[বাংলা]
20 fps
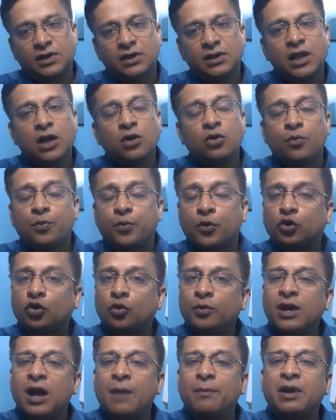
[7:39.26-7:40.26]
দেখুন
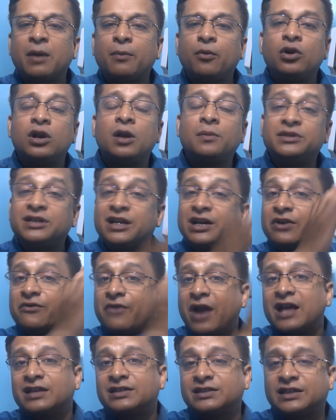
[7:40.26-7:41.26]
প্রথমে আমরা বললাম যে
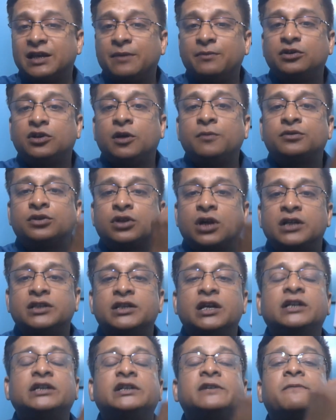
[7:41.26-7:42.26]
ক্র্যাশ সিমটমস
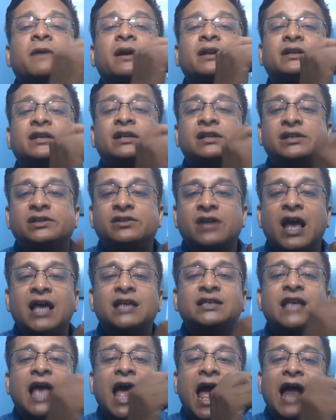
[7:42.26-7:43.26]
কনজাংটিভাইটিস
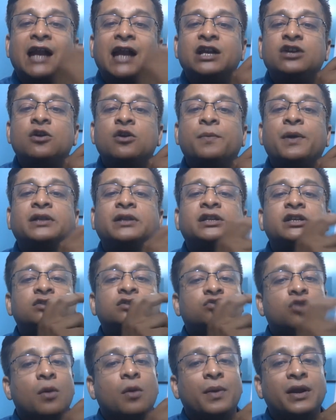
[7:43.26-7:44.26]
র্যাশ অ্যাডিনোপ্যাথি
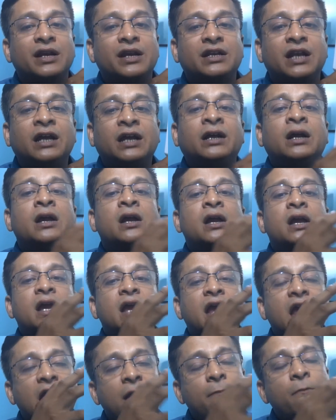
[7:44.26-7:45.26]
স্ট্রবেরি টাইপ
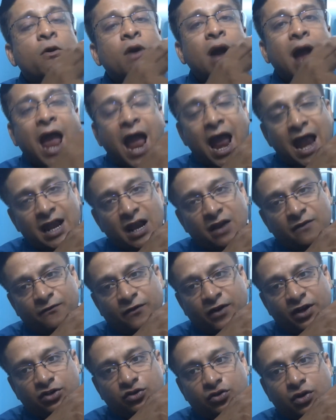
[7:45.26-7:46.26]
এবং হ্যান্ড অ্যান্ড
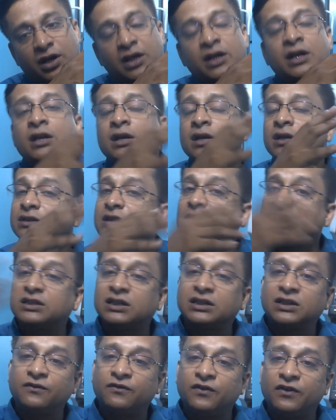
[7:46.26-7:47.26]
ফিট সোয়েলিং তার
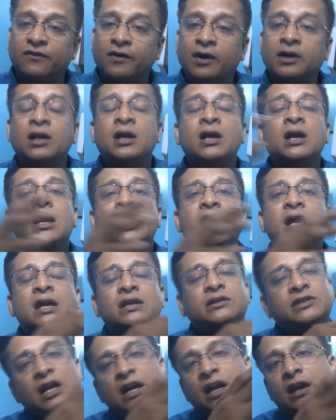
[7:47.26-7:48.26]
সাথে ফিভার
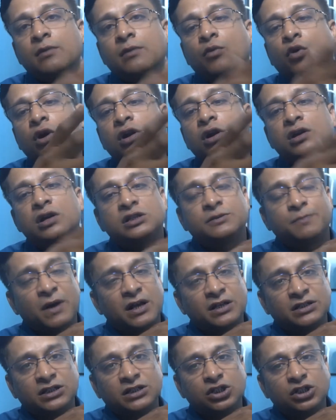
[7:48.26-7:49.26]
জেনারেল মোরাললেস
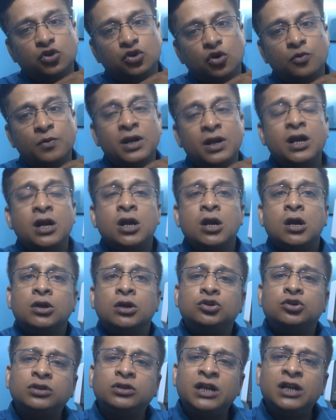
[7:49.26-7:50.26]
পাঁচ দিন চলবে
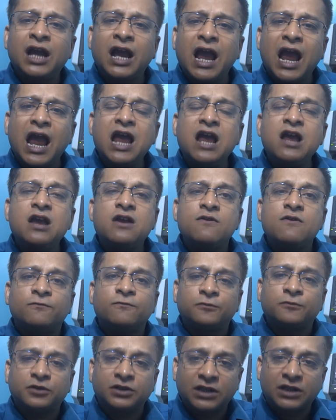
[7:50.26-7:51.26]
যদি এই
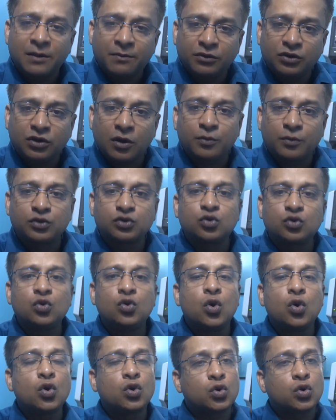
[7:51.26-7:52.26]

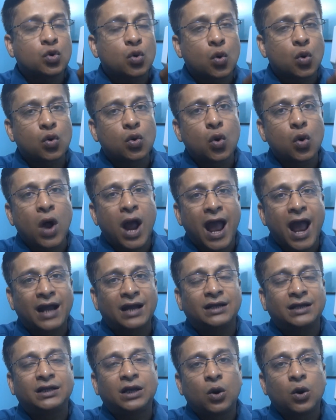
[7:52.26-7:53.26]
সিমটমসগুলোর কোনো
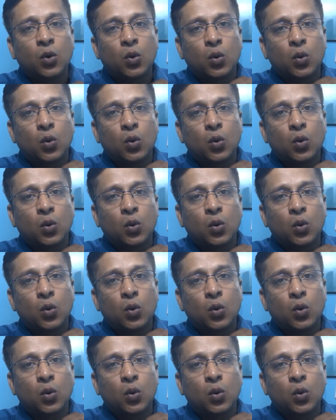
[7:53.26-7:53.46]
একটাও